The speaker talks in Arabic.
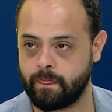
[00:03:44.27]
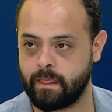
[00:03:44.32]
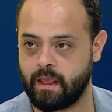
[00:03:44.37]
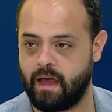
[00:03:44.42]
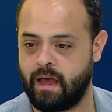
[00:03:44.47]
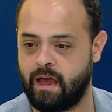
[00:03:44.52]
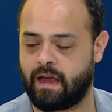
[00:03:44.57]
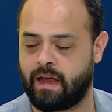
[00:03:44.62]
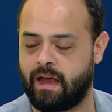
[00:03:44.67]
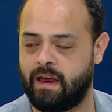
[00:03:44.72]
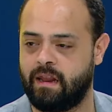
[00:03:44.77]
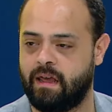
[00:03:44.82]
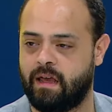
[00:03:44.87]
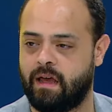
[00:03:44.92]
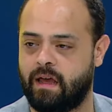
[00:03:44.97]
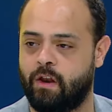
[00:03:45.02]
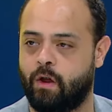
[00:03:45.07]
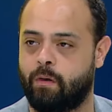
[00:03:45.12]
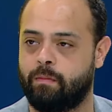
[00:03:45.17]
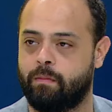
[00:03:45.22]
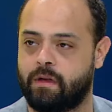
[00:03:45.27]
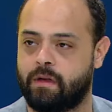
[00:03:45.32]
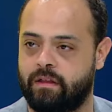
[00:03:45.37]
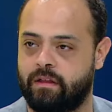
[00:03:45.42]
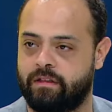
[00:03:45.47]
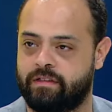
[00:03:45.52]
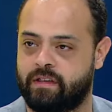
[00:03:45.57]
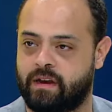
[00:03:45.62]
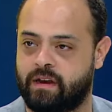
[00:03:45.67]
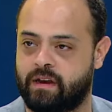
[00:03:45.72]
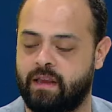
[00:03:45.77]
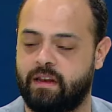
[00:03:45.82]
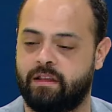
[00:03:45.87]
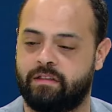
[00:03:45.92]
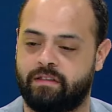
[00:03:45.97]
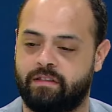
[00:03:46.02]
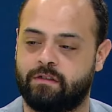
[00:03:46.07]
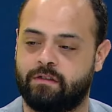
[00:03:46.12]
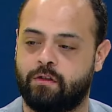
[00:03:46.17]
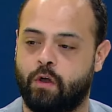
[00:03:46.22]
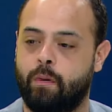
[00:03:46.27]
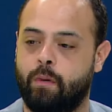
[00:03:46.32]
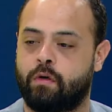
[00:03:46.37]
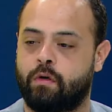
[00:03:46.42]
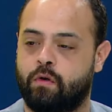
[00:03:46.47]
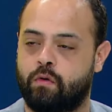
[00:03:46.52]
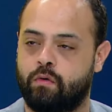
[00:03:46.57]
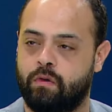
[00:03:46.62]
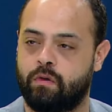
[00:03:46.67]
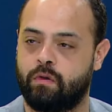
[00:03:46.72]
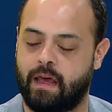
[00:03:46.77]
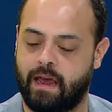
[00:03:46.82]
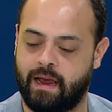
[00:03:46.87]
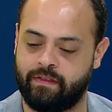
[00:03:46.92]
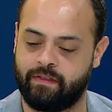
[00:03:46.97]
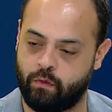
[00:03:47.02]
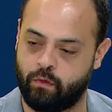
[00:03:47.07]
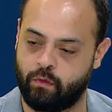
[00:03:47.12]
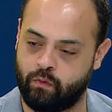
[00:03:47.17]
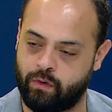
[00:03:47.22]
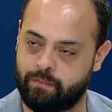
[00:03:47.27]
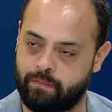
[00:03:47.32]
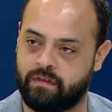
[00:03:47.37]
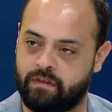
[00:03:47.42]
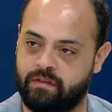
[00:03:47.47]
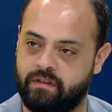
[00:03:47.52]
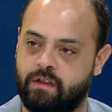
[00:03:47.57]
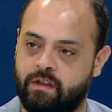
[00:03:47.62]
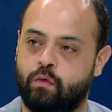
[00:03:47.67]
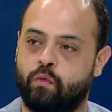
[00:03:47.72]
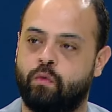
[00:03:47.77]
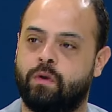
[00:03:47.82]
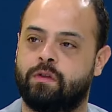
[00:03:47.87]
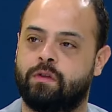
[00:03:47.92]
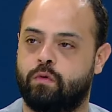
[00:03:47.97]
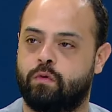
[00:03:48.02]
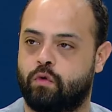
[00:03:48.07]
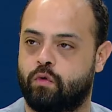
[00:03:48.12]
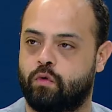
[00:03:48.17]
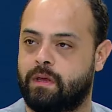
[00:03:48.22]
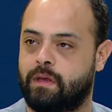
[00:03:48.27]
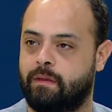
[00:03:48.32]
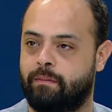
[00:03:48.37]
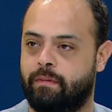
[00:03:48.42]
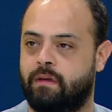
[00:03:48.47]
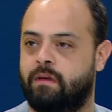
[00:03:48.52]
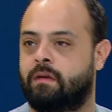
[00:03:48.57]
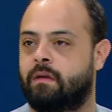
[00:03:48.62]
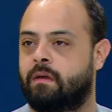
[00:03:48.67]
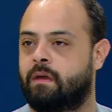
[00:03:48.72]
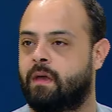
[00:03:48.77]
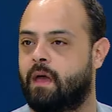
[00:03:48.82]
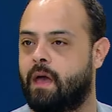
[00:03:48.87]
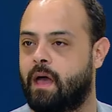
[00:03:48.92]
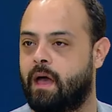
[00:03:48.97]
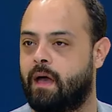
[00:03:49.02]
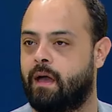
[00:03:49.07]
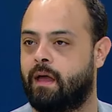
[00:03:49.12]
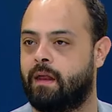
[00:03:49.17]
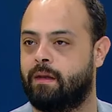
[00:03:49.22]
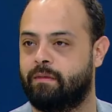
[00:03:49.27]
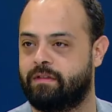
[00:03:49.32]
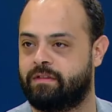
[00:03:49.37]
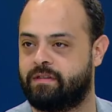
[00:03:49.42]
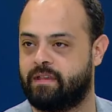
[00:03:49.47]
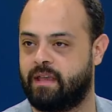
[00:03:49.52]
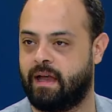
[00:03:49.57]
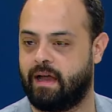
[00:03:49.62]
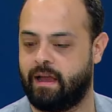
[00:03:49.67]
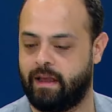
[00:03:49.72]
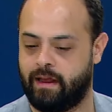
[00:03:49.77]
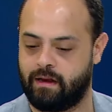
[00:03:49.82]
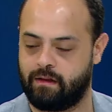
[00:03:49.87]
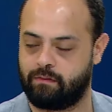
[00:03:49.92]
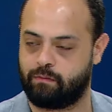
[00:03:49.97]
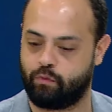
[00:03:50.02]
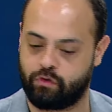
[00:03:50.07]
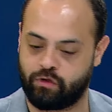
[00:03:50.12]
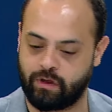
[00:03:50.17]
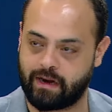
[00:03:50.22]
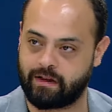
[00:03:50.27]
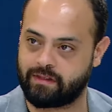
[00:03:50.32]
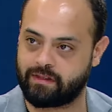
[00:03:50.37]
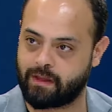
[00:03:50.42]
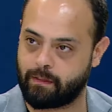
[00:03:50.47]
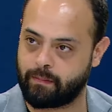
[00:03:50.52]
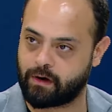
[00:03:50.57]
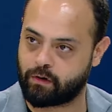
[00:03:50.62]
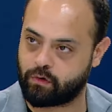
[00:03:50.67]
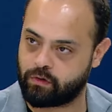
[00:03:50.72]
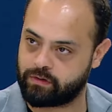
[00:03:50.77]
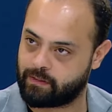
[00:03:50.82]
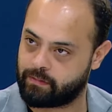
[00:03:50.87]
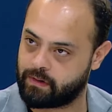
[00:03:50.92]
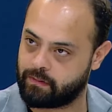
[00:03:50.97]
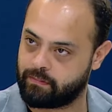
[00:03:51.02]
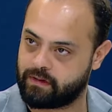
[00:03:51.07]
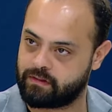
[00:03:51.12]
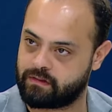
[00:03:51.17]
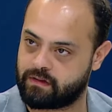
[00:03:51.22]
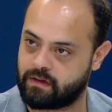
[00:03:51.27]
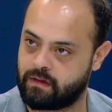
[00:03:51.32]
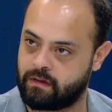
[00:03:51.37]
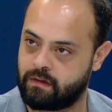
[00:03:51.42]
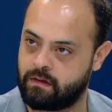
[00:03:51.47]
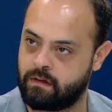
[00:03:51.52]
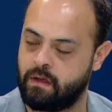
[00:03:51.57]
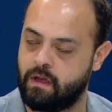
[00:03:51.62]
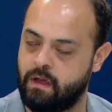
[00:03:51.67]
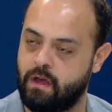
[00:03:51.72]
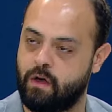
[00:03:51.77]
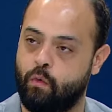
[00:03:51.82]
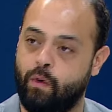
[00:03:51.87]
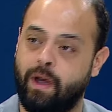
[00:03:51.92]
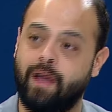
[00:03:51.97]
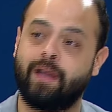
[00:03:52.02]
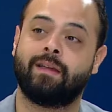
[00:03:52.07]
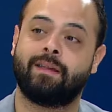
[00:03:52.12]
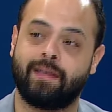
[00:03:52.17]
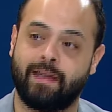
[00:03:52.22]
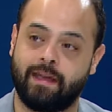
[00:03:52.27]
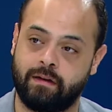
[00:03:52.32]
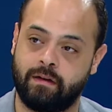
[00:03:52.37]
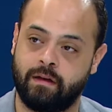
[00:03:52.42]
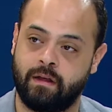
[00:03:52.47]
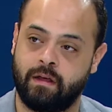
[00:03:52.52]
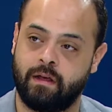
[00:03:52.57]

على العمق الاسرائيلي ساعتها هم بنقول لا هيدي القوات بتصير قوات هجوميه باقل من ساعه يعني مجرد تمركزها بالمنطقه وان كان